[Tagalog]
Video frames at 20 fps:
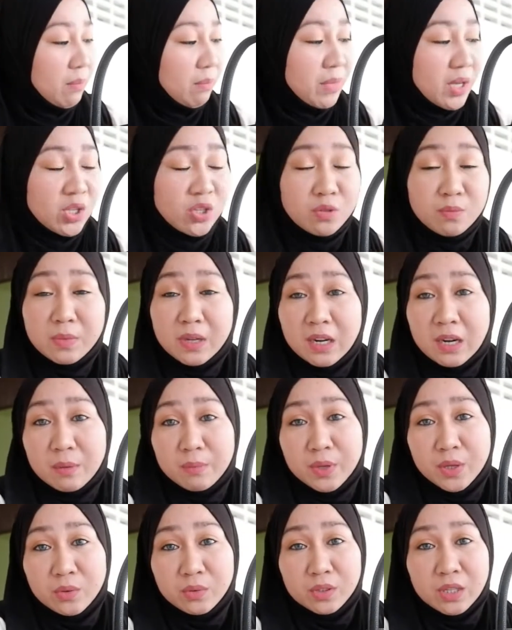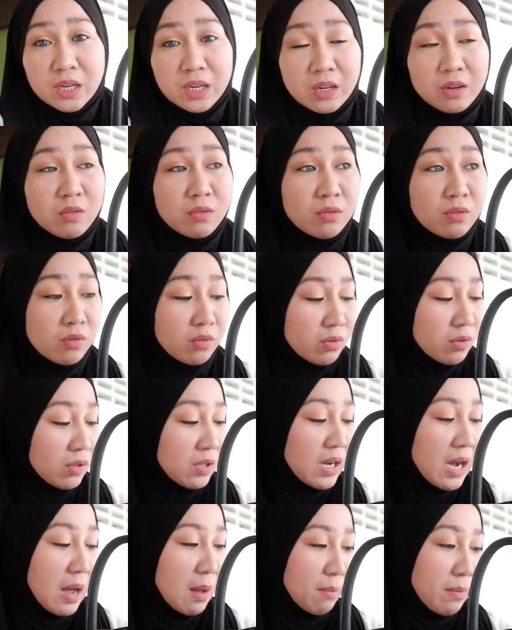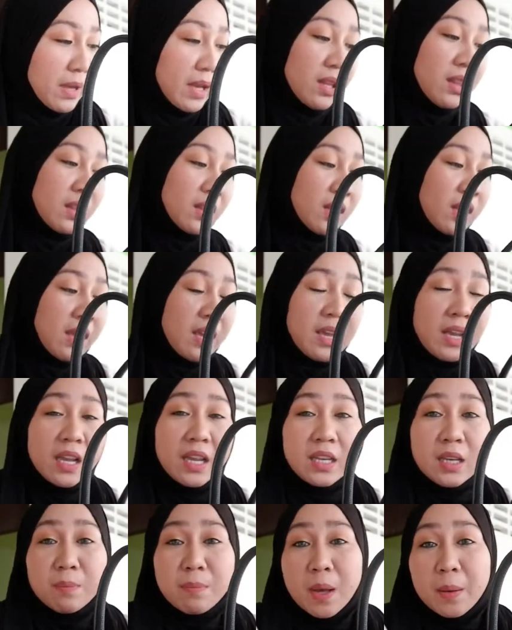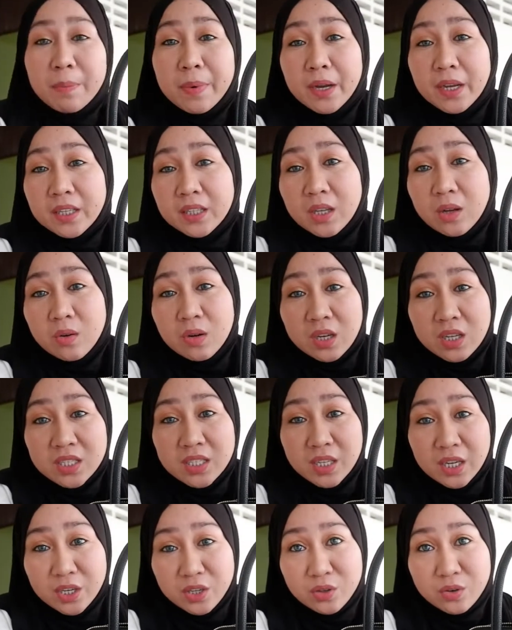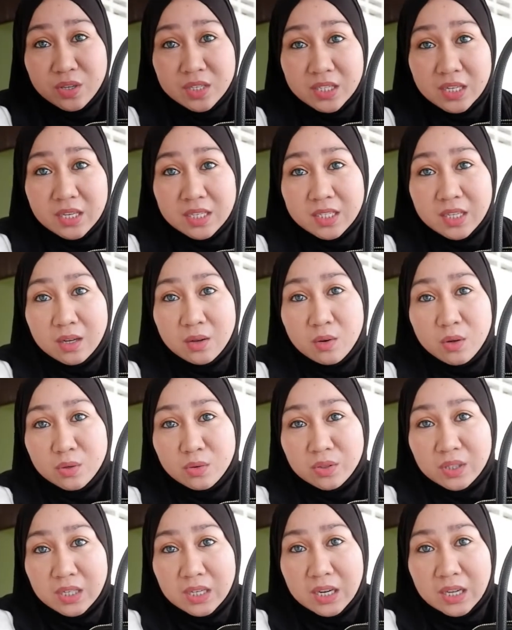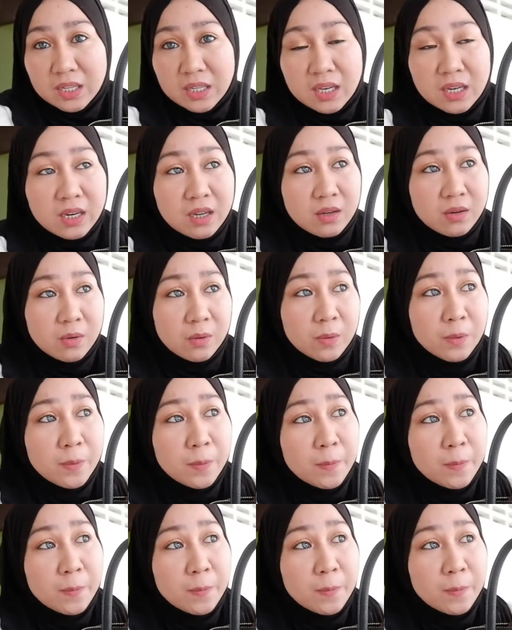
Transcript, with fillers: medyo marami yung dala kong gamit. And ipapakita ko lang sa inyo isa-isa kung anong dinadala ko.